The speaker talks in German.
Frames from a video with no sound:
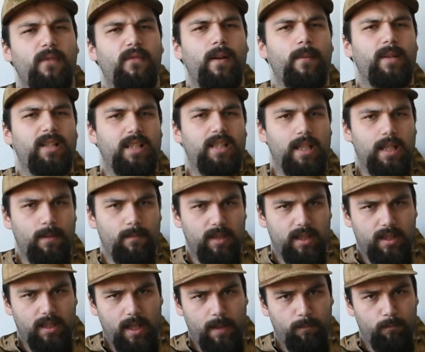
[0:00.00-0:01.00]
bei
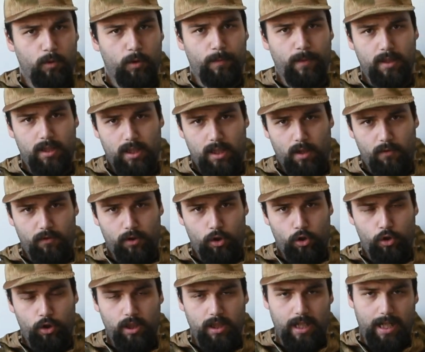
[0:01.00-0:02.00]
Wehrmachtsähnlichen Hemden muss man sich auf den
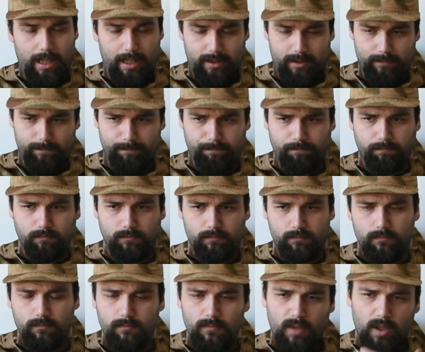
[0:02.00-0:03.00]
Schnitt achten.
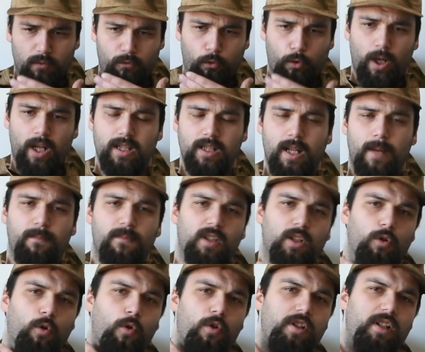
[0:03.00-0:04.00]
Früher hatten Hemden
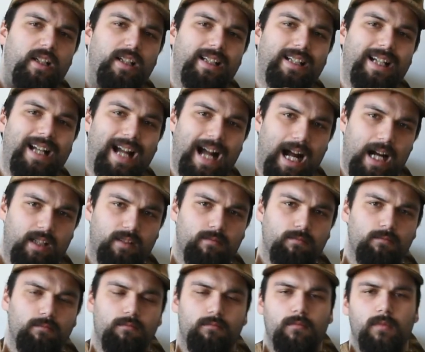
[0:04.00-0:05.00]
einen größeren Kragen.
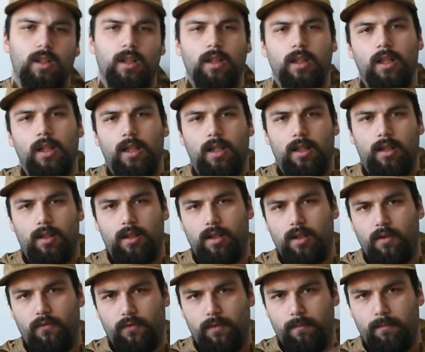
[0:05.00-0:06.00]

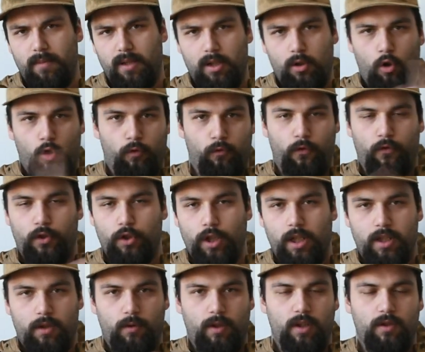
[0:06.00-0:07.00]
Hier auf dem Bild irgendwo
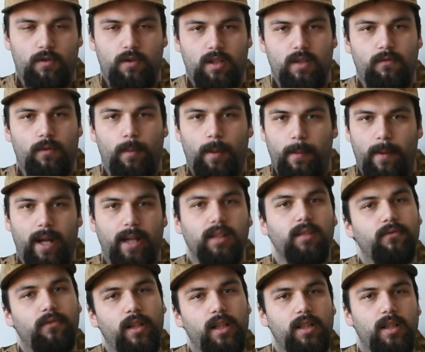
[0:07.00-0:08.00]
wahrscheinlich sogar zu sehen von meinem
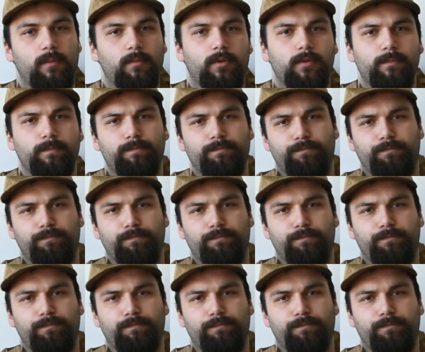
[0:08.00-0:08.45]
eigenen Feldhemd.